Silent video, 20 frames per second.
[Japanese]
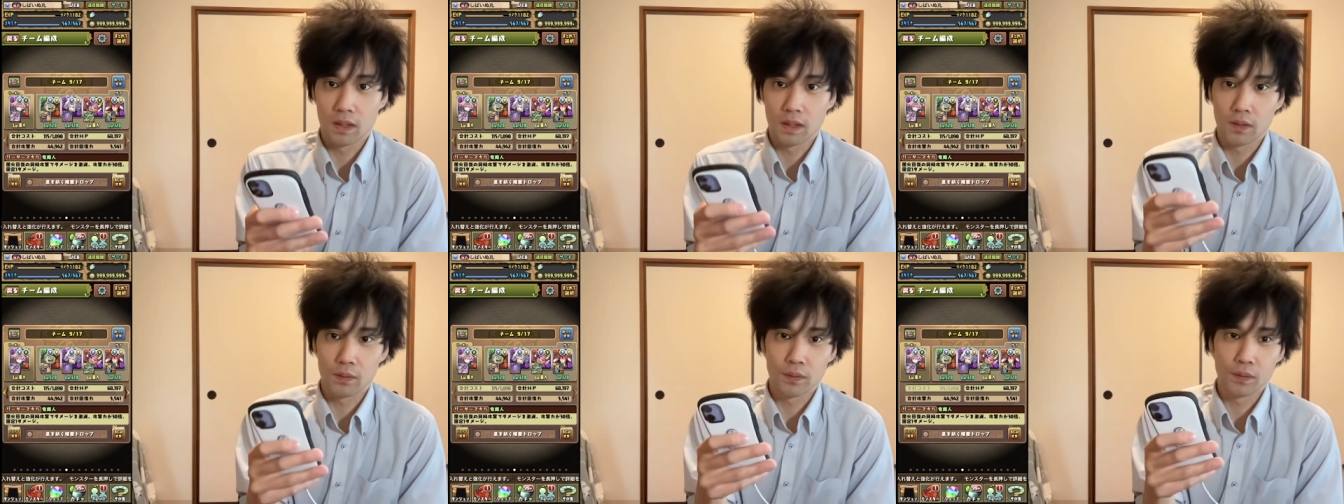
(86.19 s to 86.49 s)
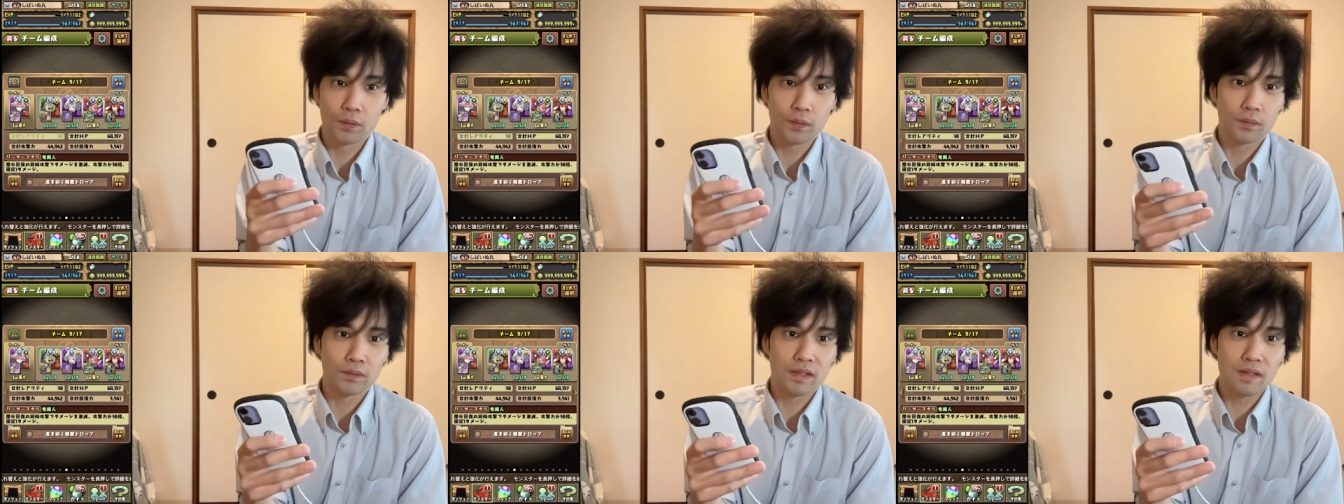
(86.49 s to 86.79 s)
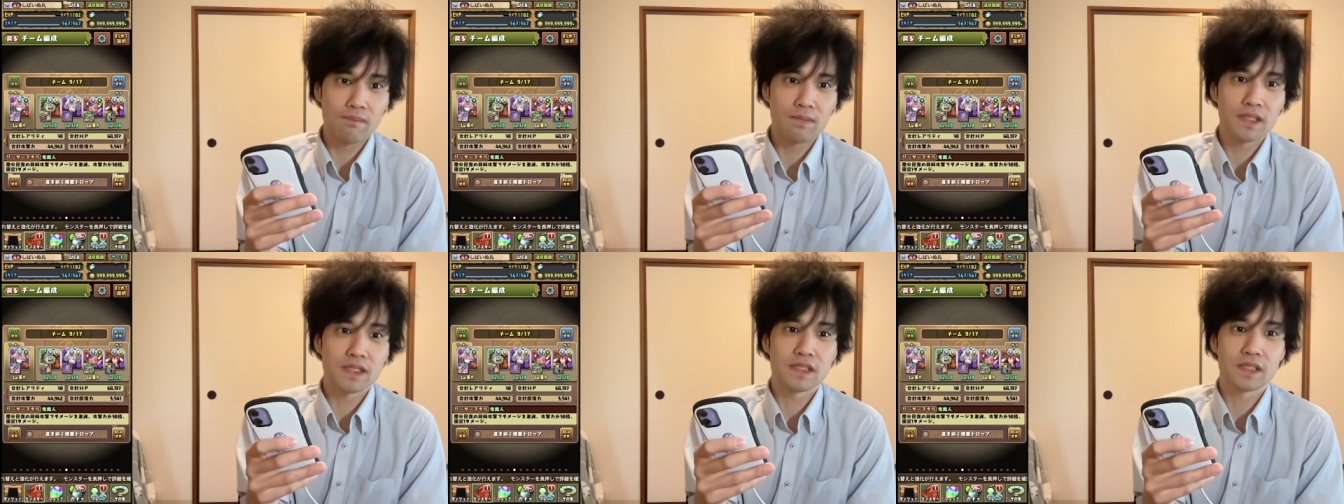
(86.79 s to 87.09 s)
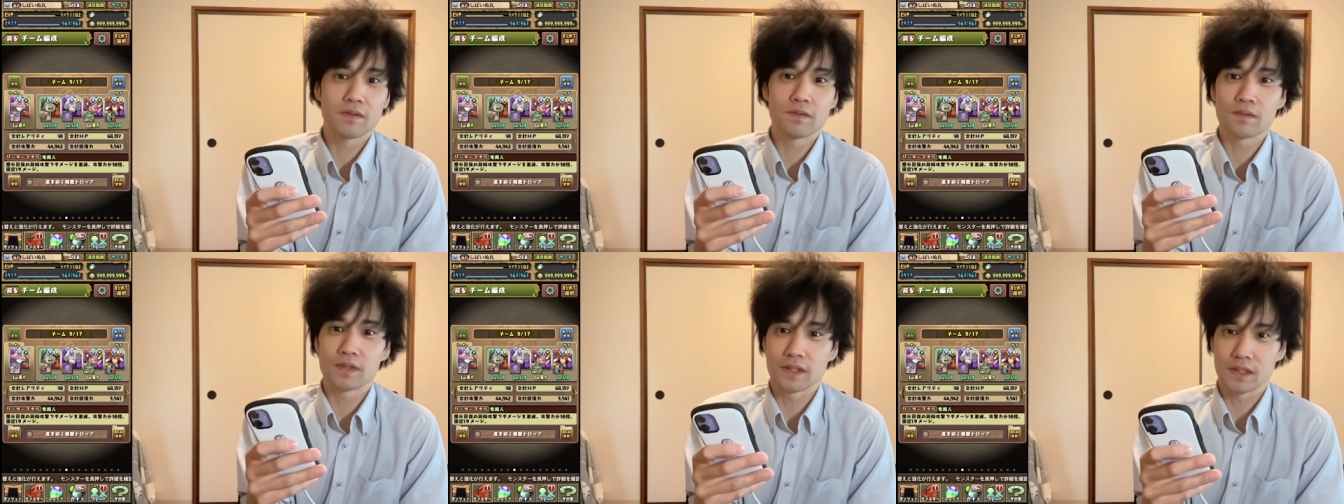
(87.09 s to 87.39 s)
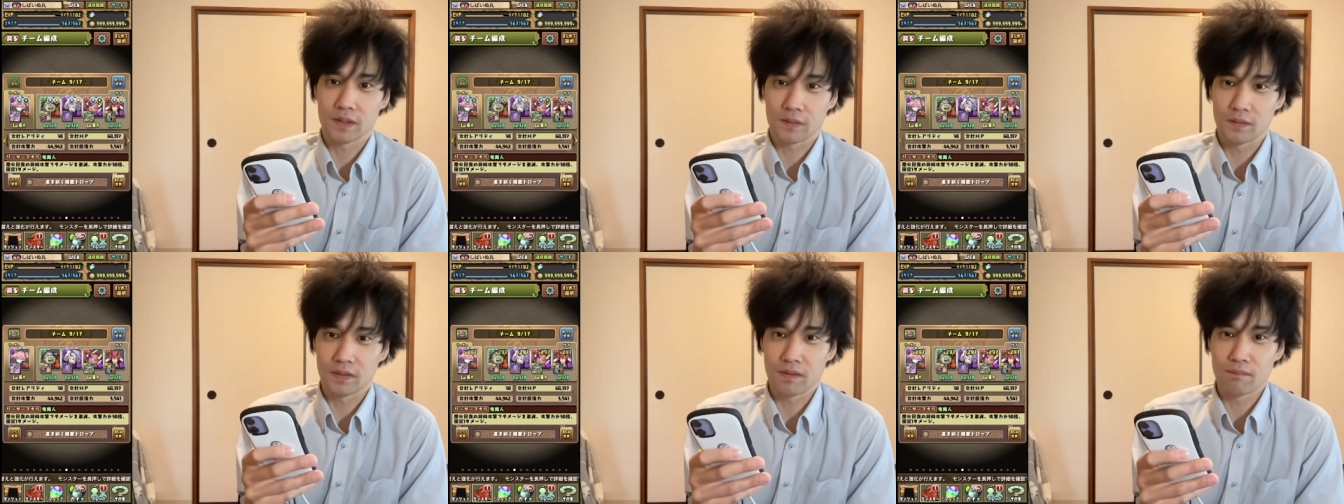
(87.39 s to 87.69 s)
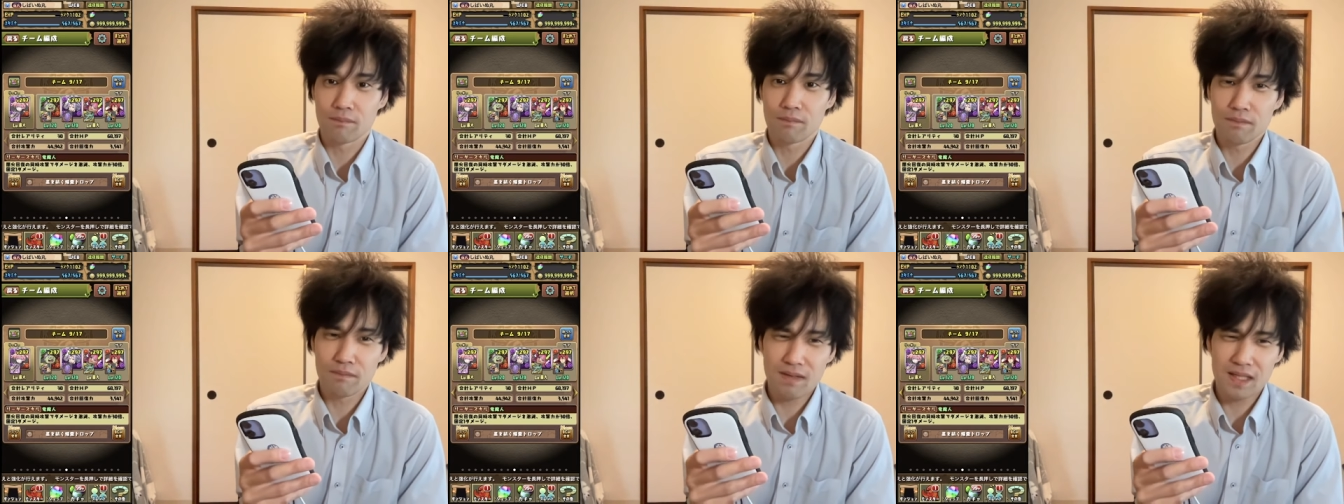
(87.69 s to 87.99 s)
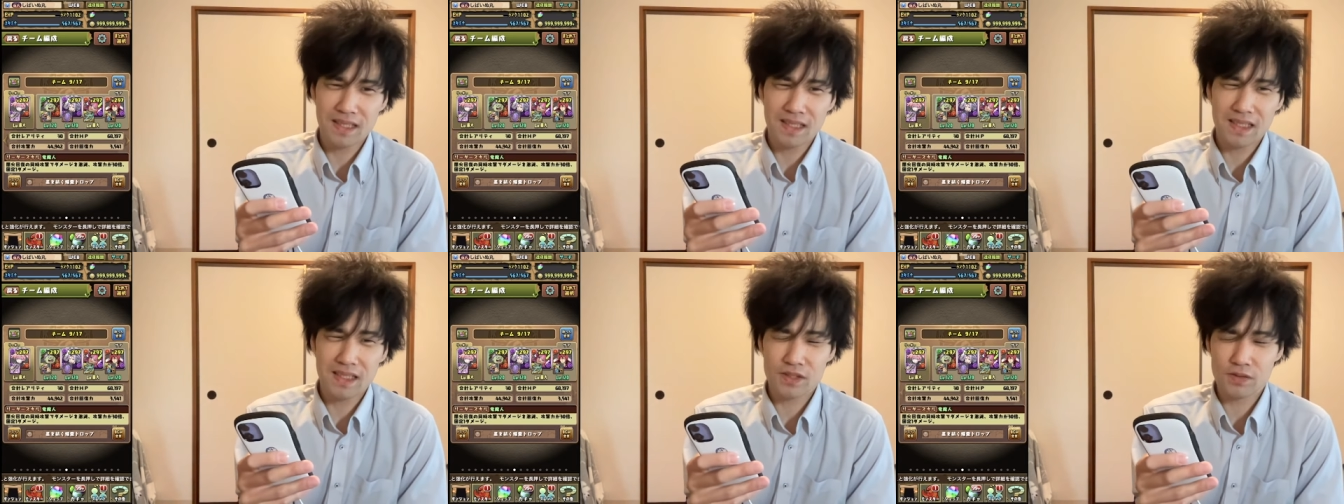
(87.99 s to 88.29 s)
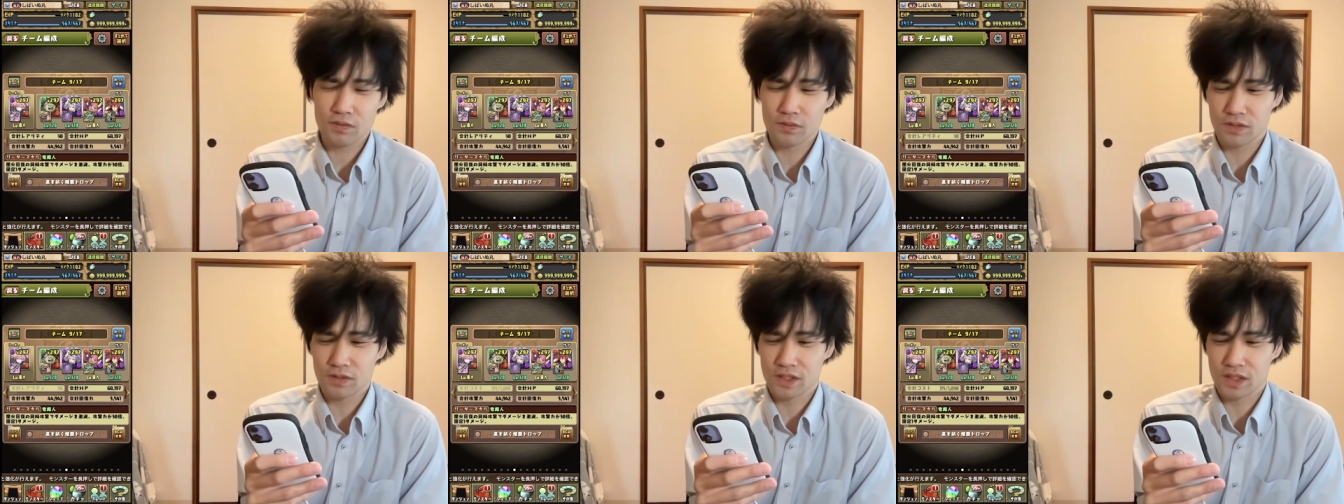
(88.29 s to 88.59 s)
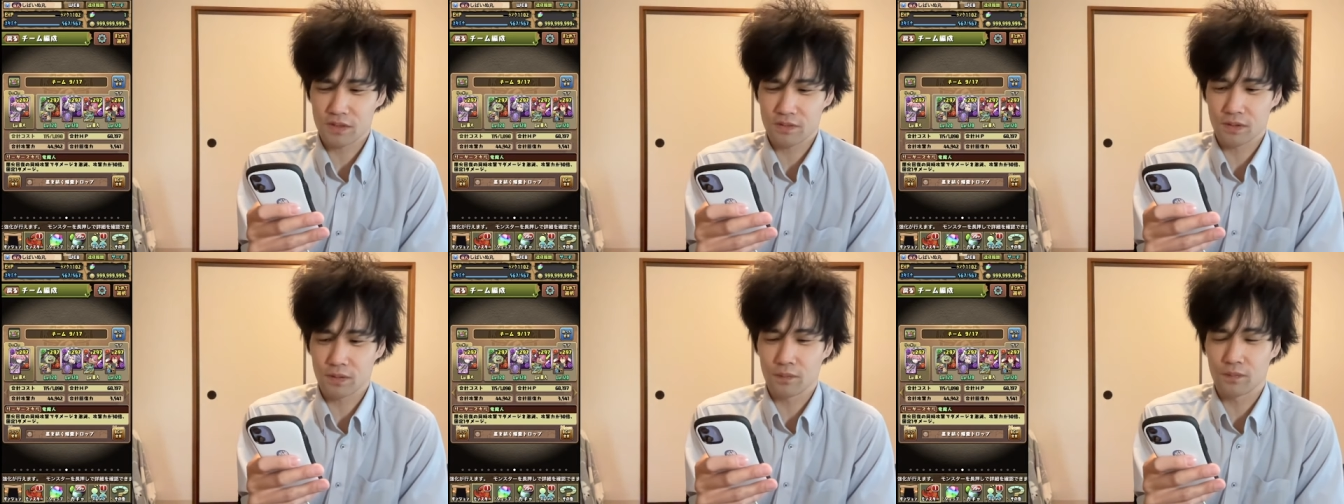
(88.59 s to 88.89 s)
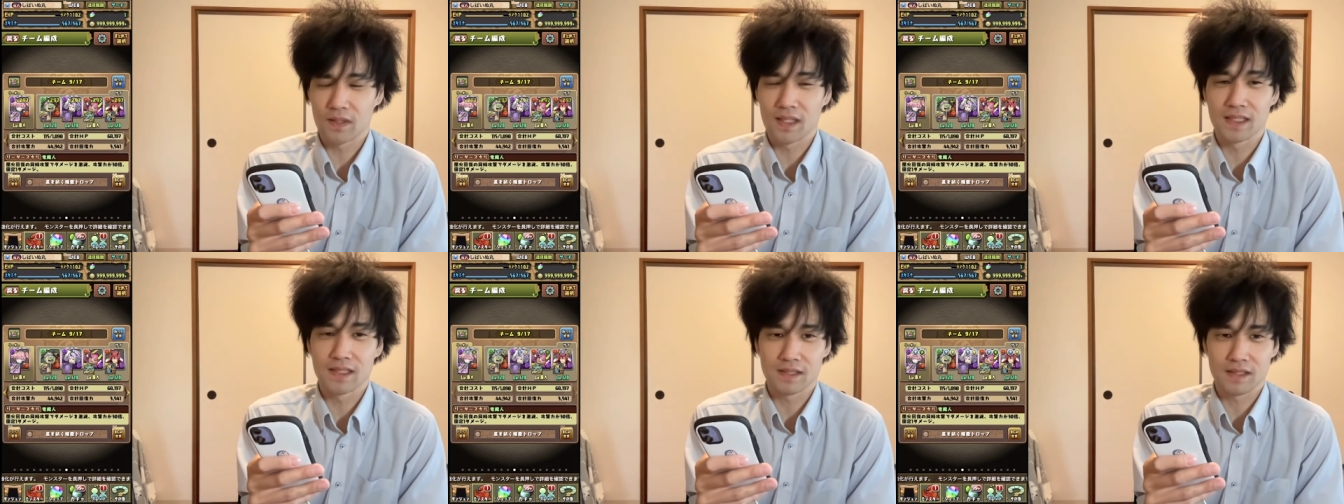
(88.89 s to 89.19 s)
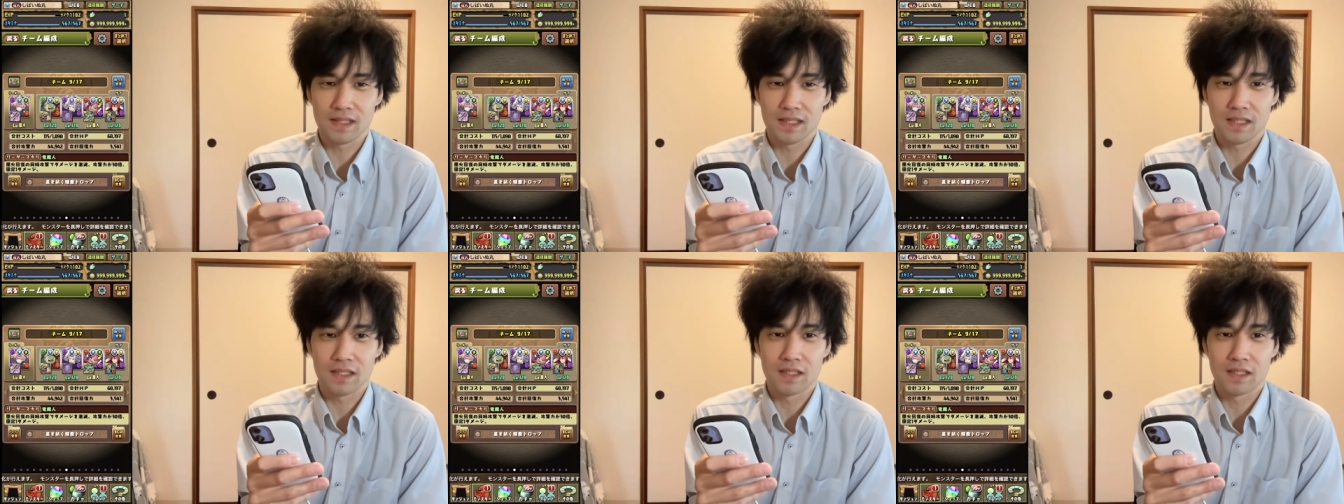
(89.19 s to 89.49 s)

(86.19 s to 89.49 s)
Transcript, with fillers: あの、いろいろ試してるんですけどね、まだにちょっとしっくりこないですね。